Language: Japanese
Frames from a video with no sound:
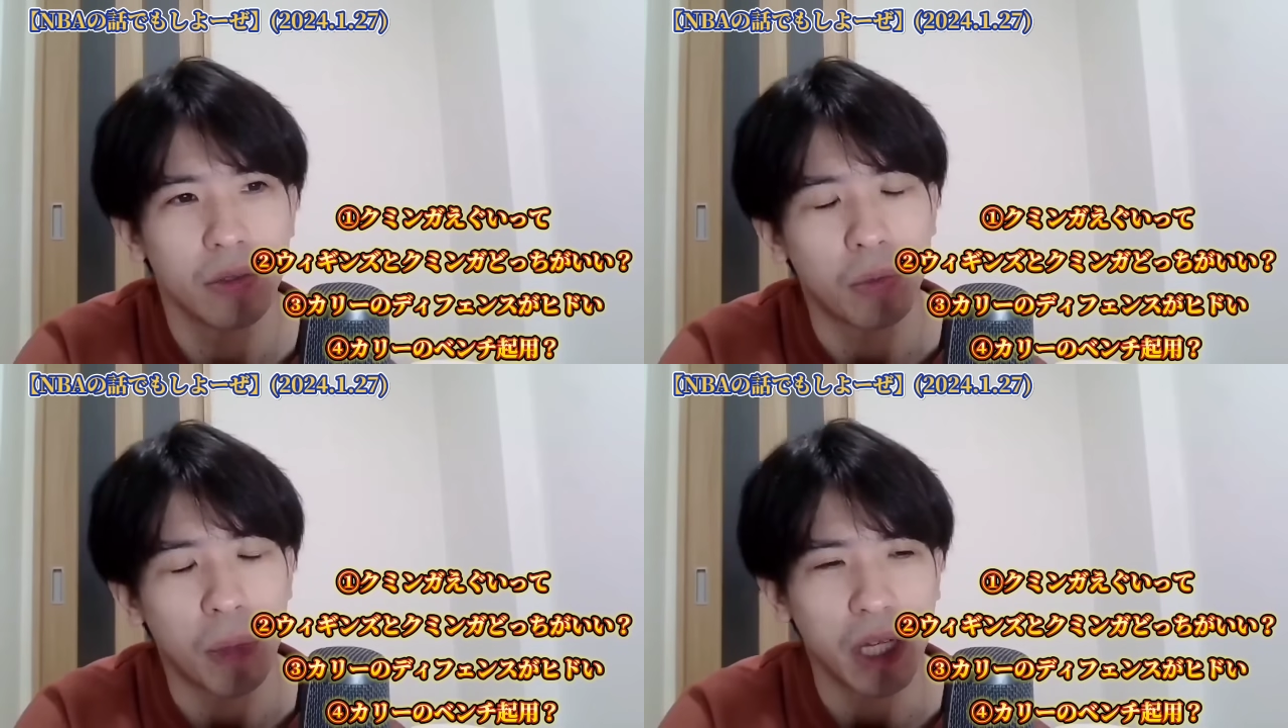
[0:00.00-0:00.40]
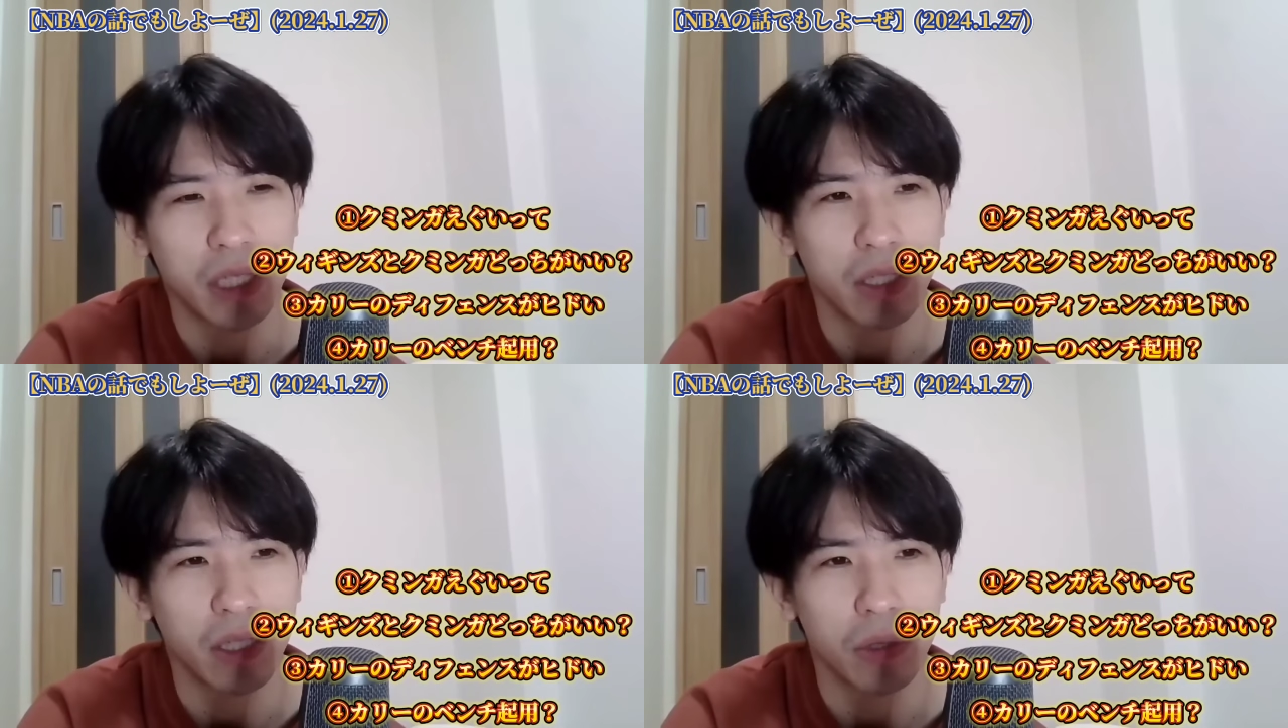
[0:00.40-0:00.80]
のを
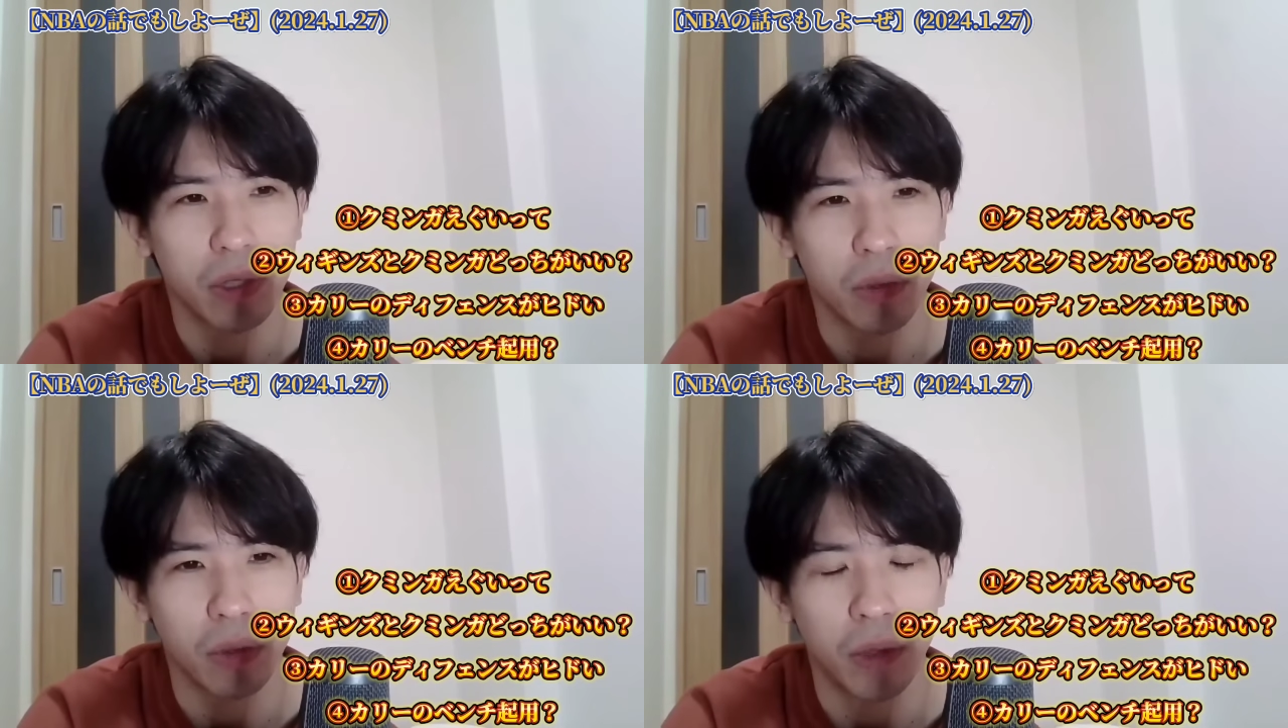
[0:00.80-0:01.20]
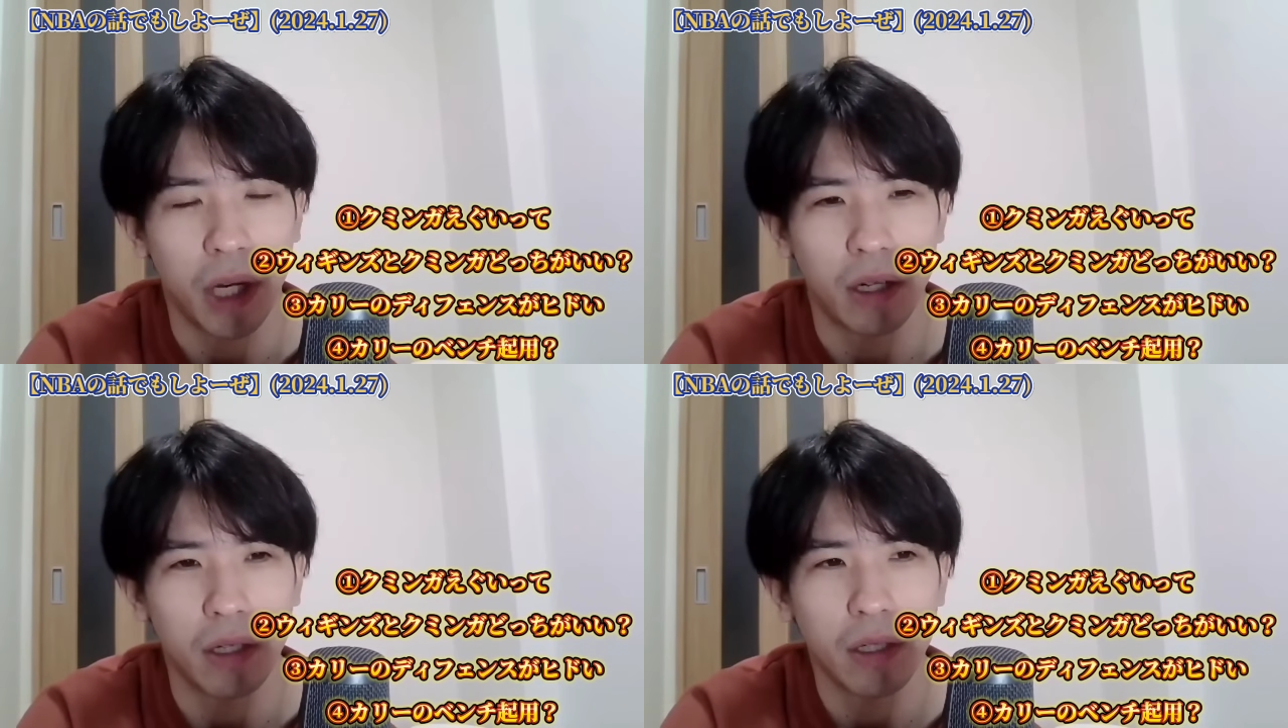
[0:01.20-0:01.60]
任せてるってこ
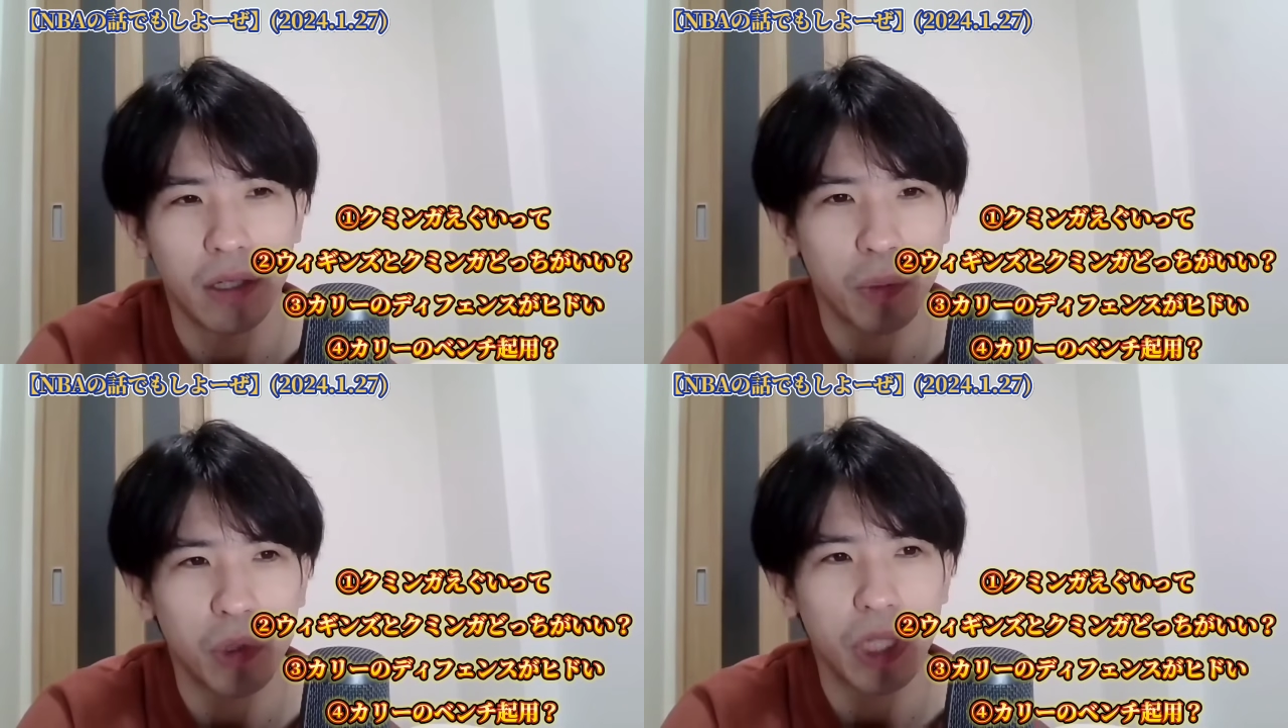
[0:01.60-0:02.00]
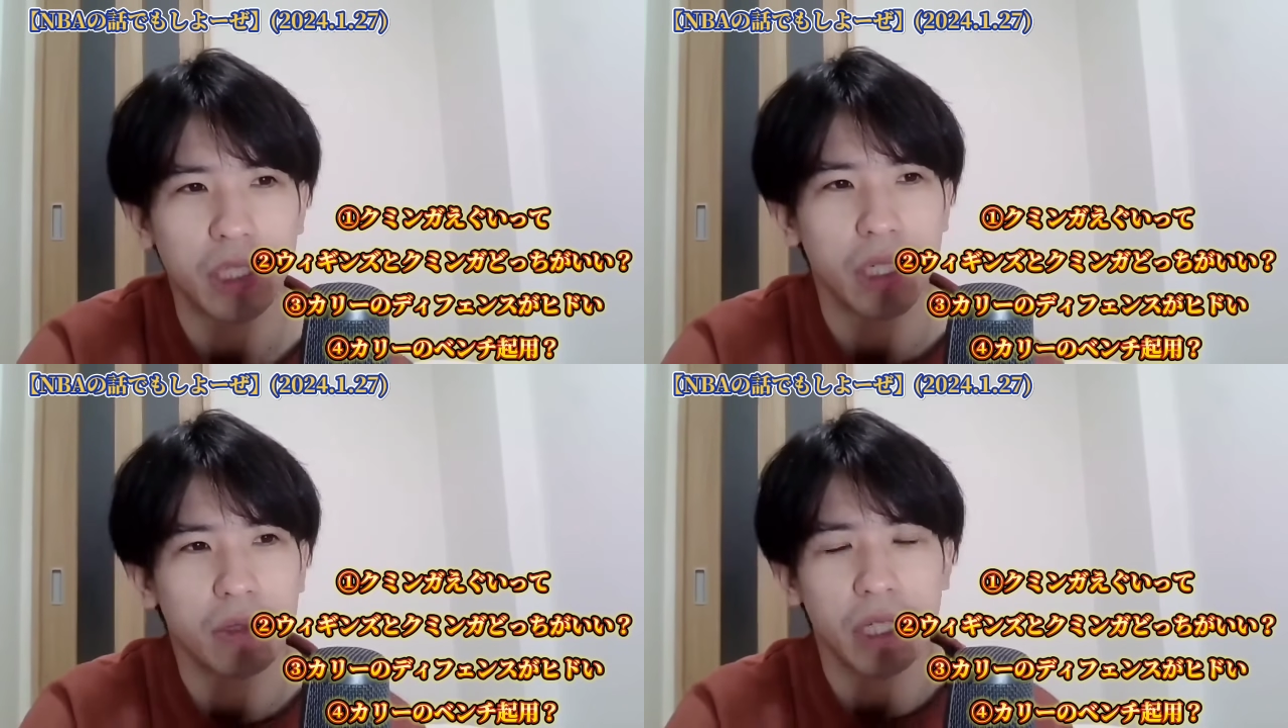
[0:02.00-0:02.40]
とは当然
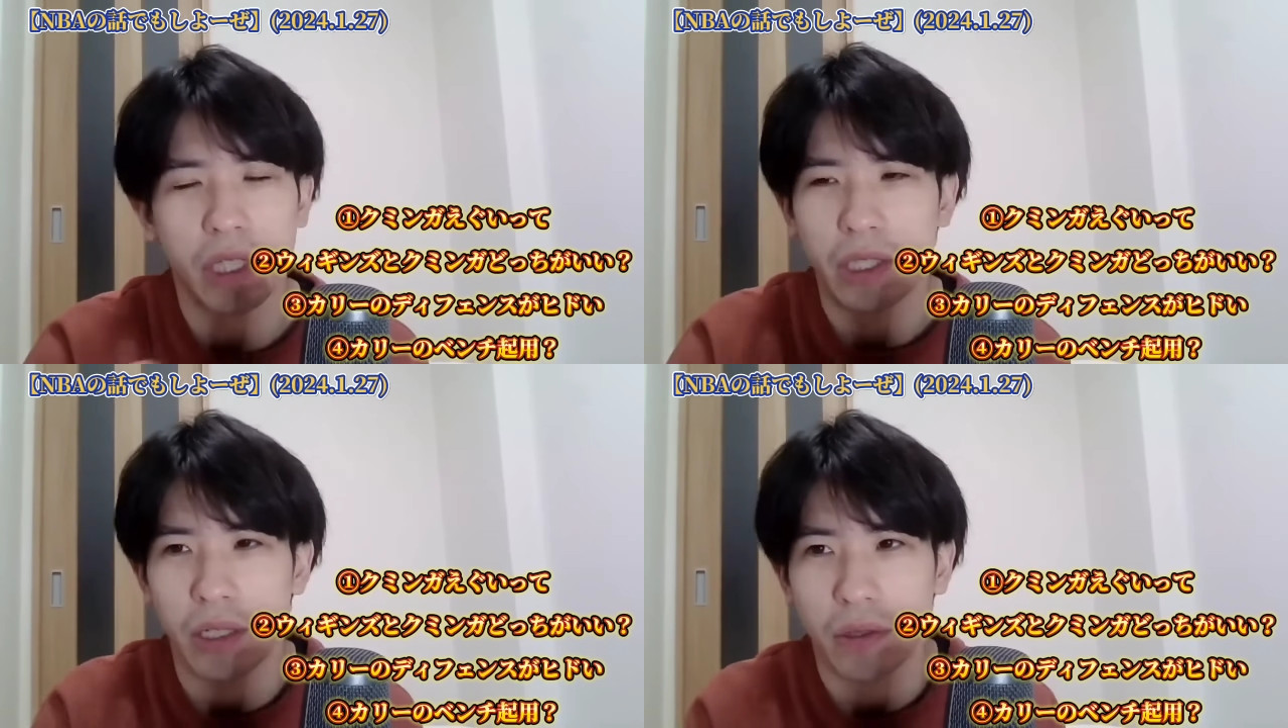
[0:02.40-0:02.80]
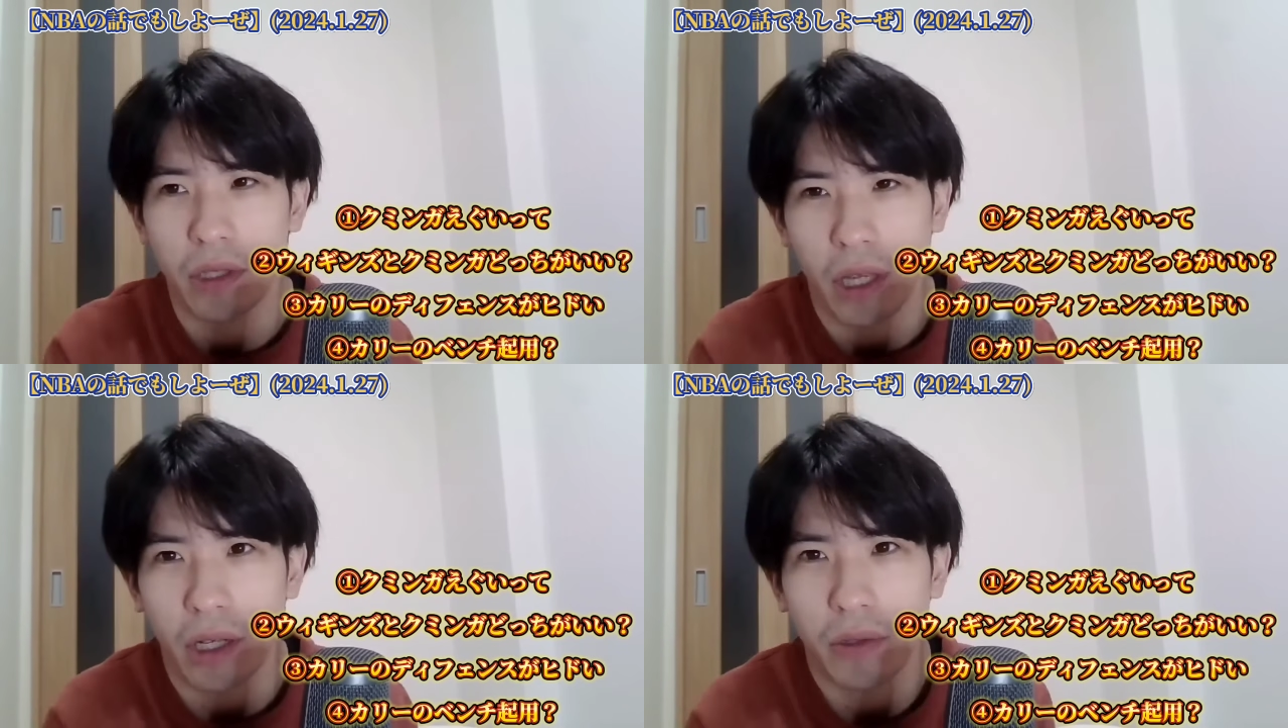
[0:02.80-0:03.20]
ポテンシャルだけじゃなくて